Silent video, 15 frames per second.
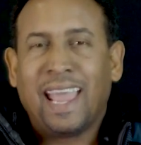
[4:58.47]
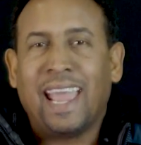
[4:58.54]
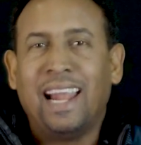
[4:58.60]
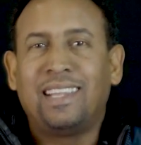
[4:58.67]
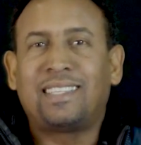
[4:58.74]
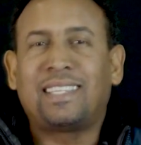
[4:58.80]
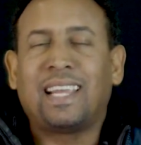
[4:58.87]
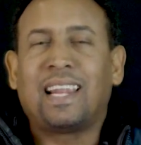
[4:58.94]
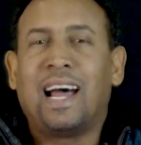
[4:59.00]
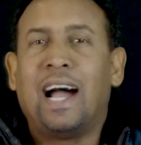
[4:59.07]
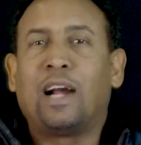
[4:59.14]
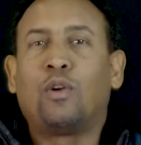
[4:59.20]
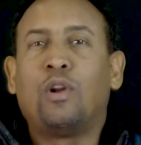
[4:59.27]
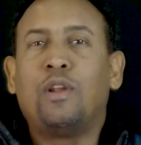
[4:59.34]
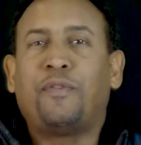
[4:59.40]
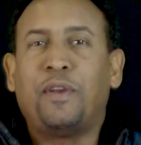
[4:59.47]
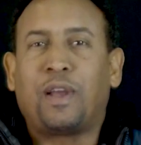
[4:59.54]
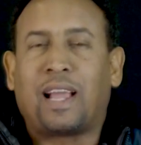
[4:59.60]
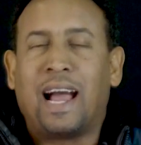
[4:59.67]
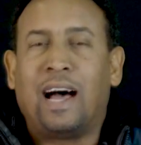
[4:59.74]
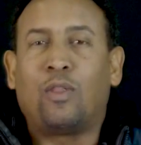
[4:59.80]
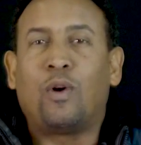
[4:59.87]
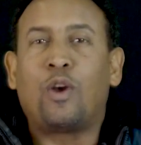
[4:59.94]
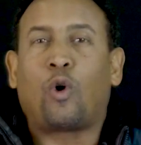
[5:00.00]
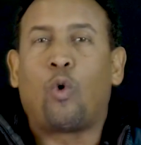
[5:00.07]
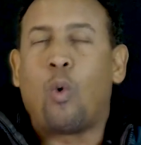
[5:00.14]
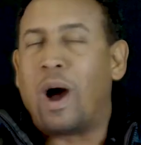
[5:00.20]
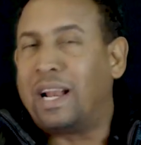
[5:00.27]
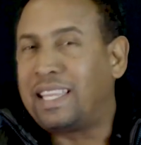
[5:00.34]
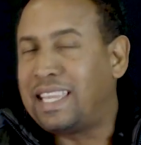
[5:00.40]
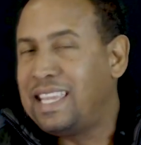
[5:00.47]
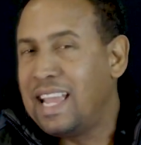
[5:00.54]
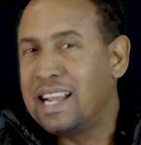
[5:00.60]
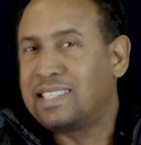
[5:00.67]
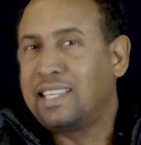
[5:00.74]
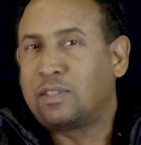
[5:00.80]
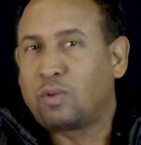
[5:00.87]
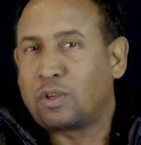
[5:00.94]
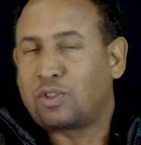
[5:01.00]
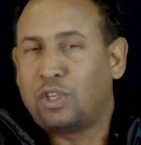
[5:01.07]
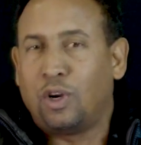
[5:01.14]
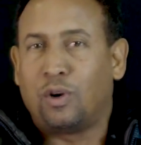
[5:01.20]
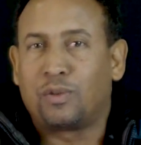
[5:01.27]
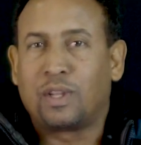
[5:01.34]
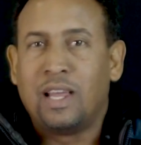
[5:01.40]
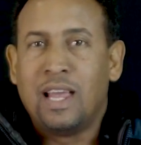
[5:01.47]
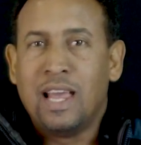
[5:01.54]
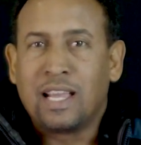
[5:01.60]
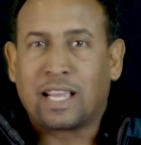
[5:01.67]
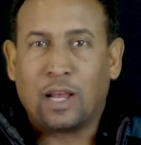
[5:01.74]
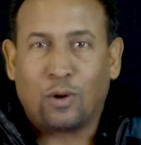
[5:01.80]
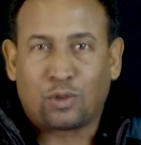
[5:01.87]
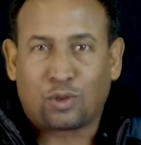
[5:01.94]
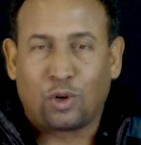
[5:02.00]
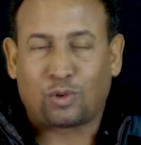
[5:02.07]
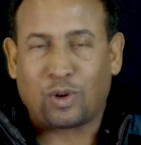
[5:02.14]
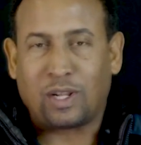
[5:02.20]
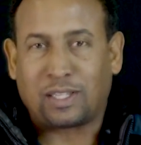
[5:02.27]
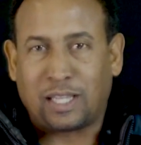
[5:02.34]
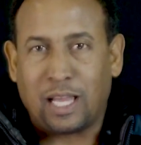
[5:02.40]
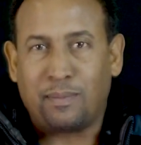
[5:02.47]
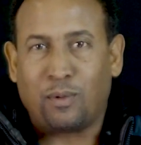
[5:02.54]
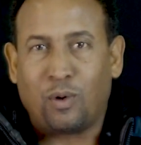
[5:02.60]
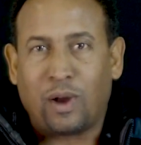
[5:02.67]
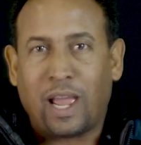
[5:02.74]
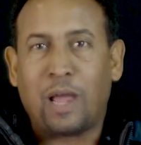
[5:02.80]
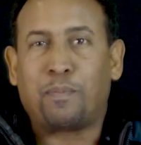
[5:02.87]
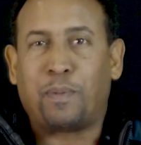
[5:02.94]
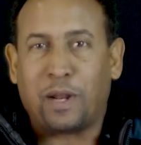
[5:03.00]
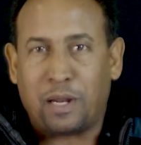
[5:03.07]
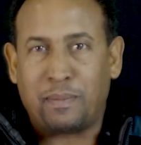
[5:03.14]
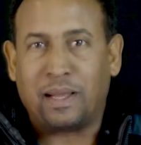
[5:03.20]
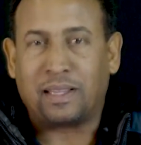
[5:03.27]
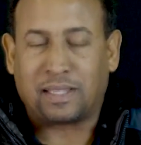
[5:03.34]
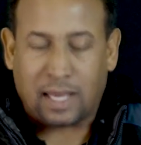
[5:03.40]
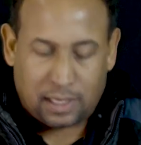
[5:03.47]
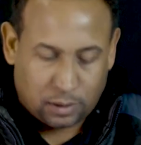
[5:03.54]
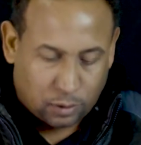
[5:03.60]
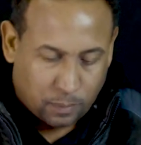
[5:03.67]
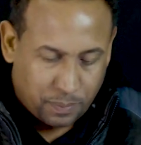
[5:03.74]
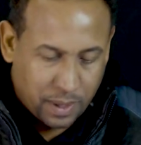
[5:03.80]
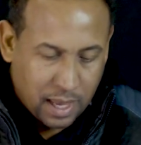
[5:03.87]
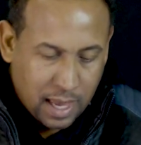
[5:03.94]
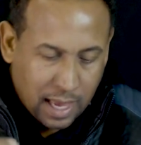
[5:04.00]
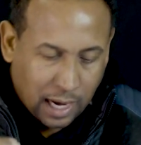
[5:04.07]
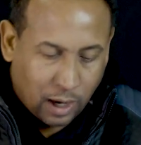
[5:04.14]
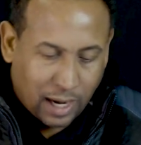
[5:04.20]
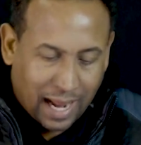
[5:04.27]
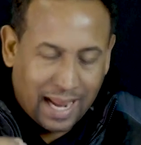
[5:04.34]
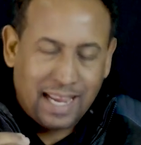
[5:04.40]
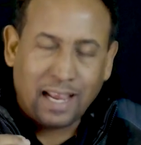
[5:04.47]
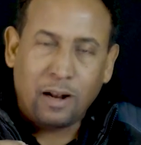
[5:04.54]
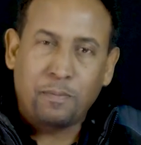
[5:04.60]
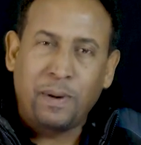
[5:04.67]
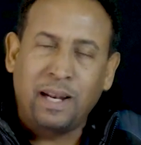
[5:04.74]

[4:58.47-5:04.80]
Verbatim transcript: Él será glorificado en cualquier situación que nosotros estemos experimentando. Ahora, en el